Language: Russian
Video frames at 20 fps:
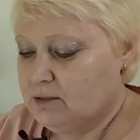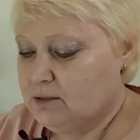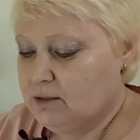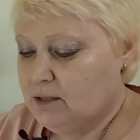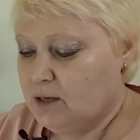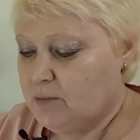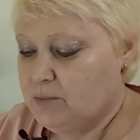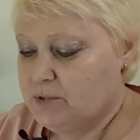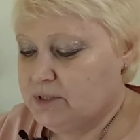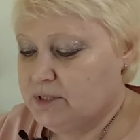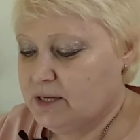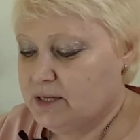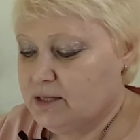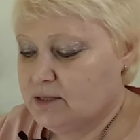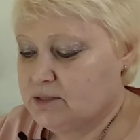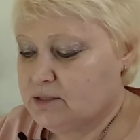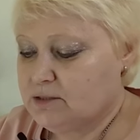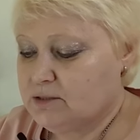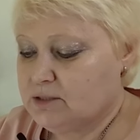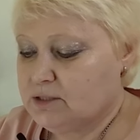и
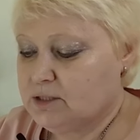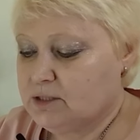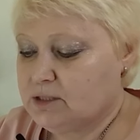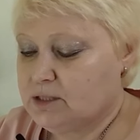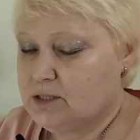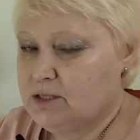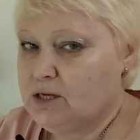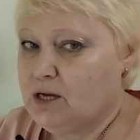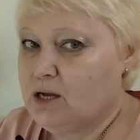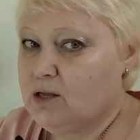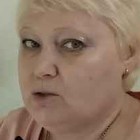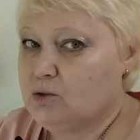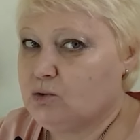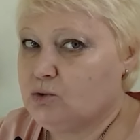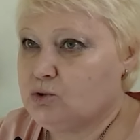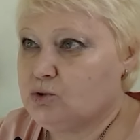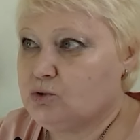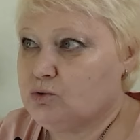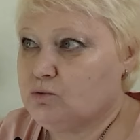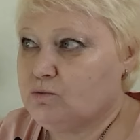обязательства сохраняют
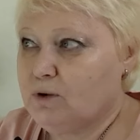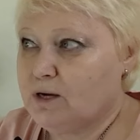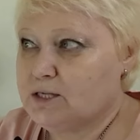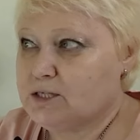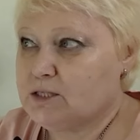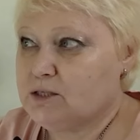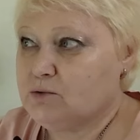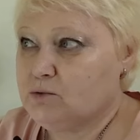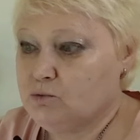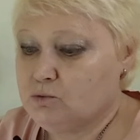то, что важно.